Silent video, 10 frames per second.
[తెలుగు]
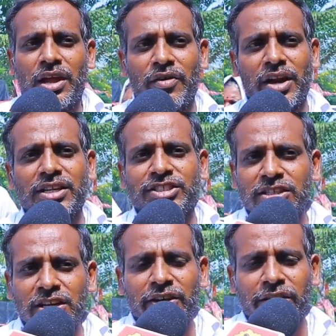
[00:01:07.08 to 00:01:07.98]
ఎవరైనా
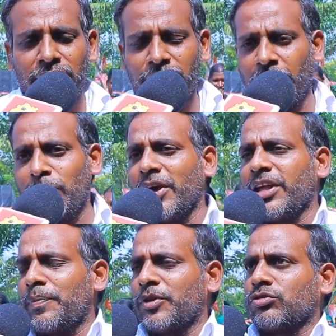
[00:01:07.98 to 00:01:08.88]
చిన్న
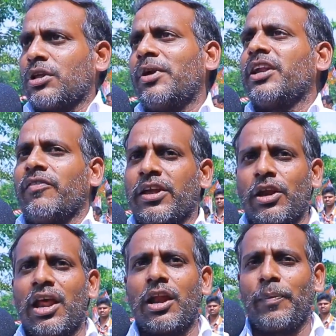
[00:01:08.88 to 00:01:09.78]
ట్రీట్మెంట్ చేయించుకుందామంటే
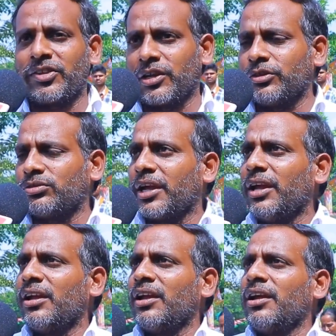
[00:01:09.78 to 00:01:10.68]
వెయ్యిల పైసలు అవుతున్నాయి
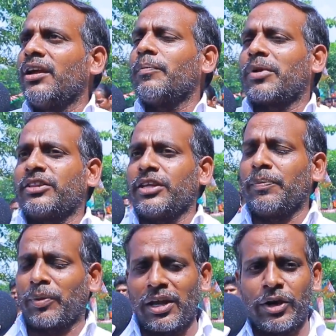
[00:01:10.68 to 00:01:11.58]
ప్రతి
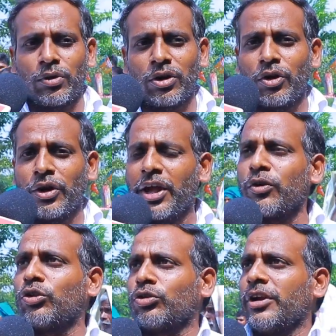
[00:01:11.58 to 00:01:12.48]
పల్లెటూరు
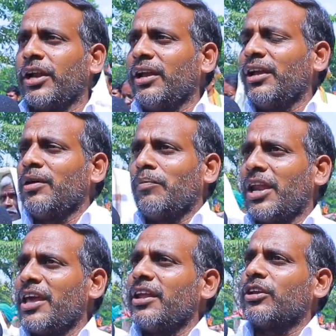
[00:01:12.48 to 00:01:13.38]
డెంగ్యూతోని
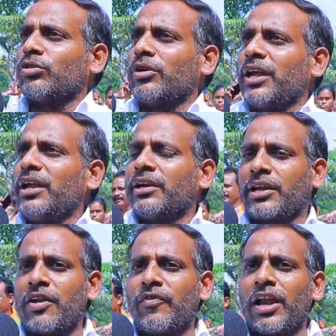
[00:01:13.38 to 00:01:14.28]
మలేరియాతోని
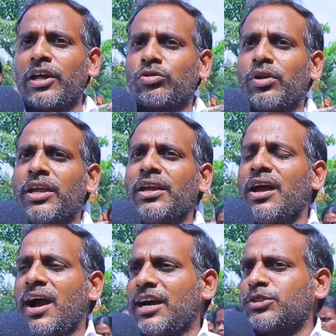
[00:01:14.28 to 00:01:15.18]
టైఫాయిడ్లతోని
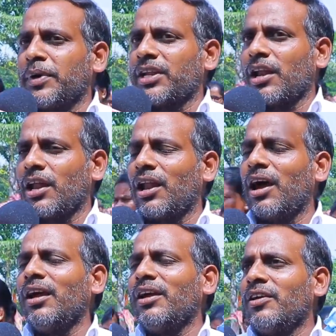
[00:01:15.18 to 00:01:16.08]
హాస్పిటల్లల్లా
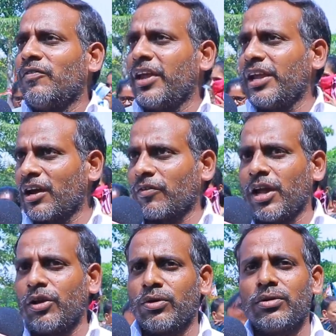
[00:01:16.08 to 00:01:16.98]
వెయ్యిలకు
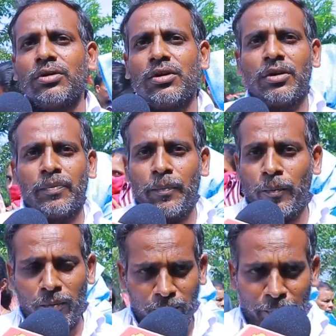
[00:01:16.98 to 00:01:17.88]
వేలు
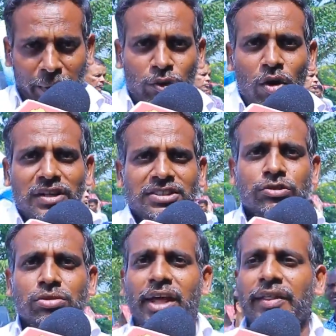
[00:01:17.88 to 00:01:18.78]
పెట్టుకోవాల్సి
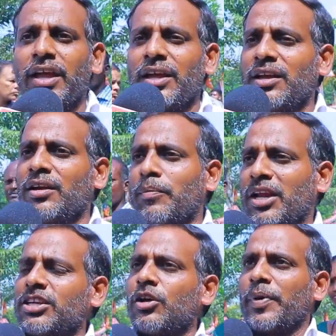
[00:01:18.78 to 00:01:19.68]
వస్తున్నది
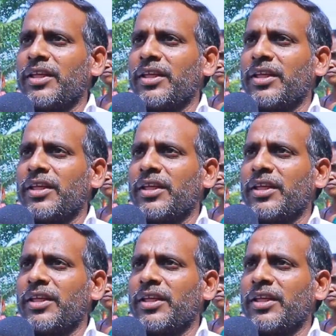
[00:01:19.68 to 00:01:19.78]
ప్రజలు